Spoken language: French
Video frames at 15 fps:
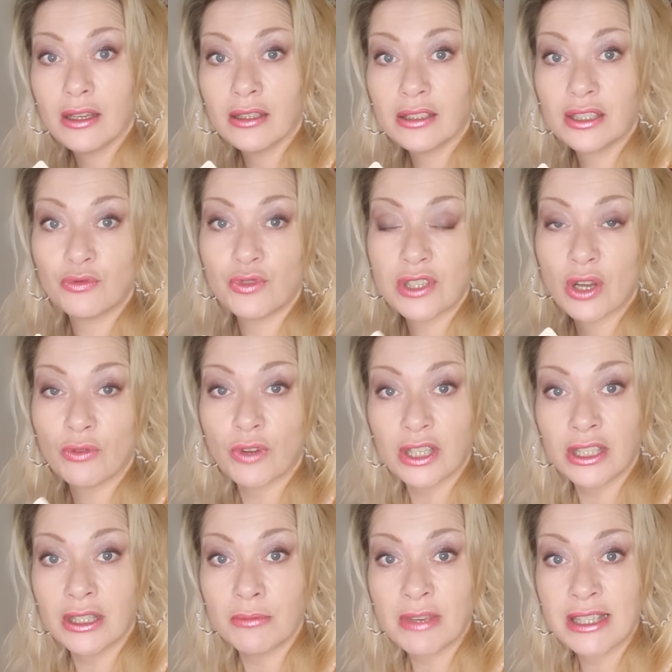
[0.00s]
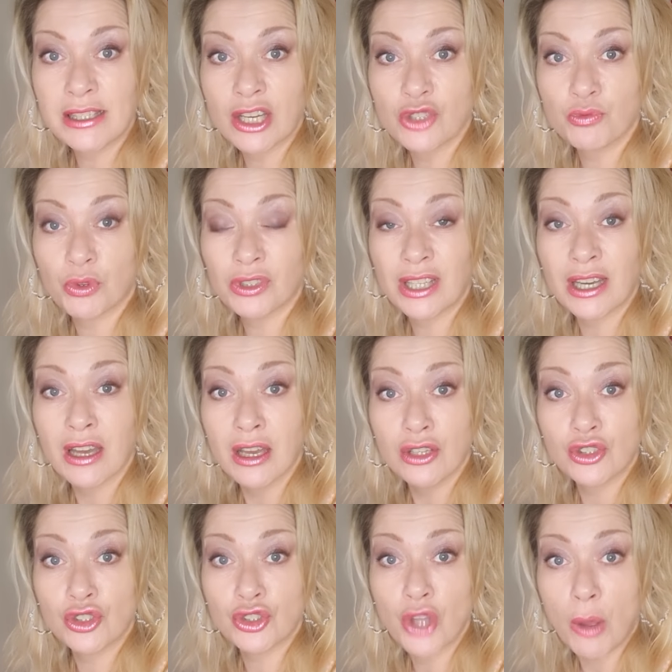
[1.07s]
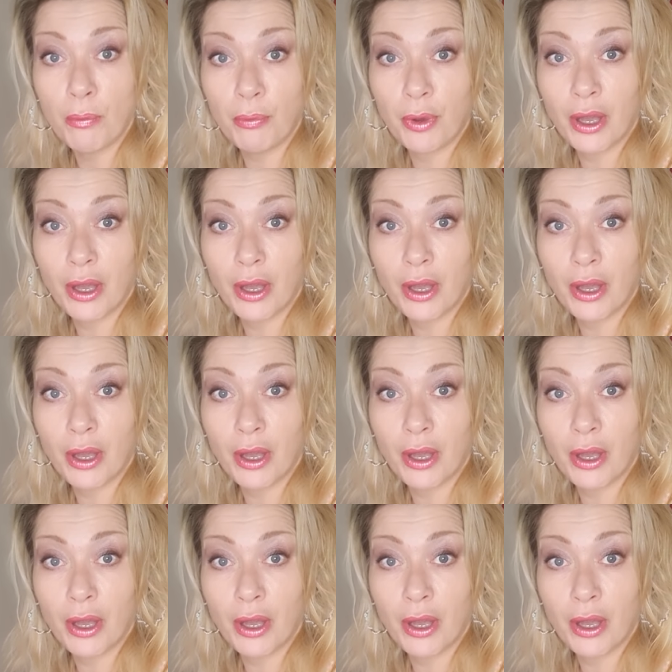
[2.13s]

qui vous a envoyé des messages pour dire stop.